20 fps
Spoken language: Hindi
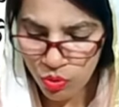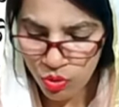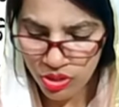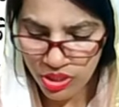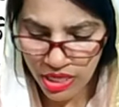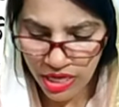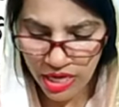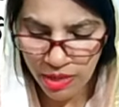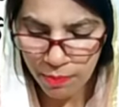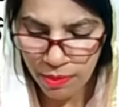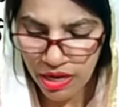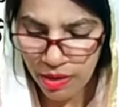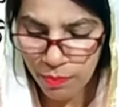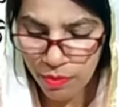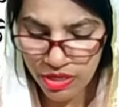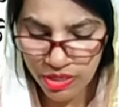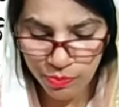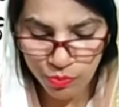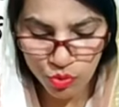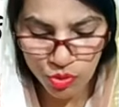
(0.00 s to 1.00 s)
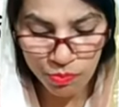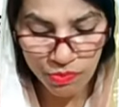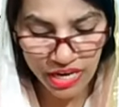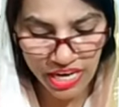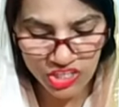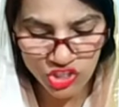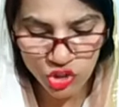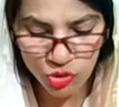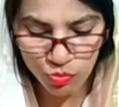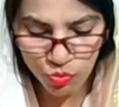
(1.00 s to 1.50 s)
होता है महाबलीपुरम
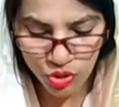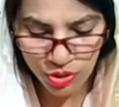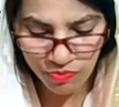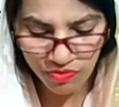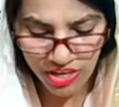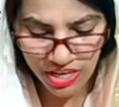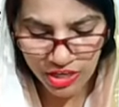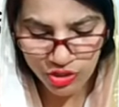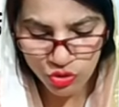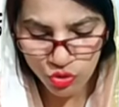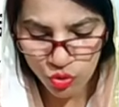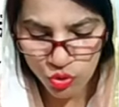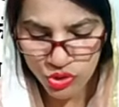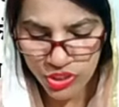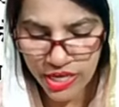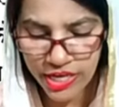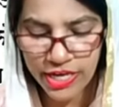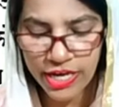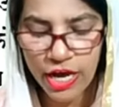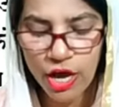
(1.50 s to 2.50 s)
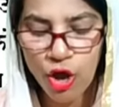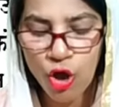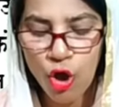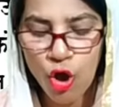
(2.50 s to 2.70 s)
काचीपुरम वाला जो हो जाएगा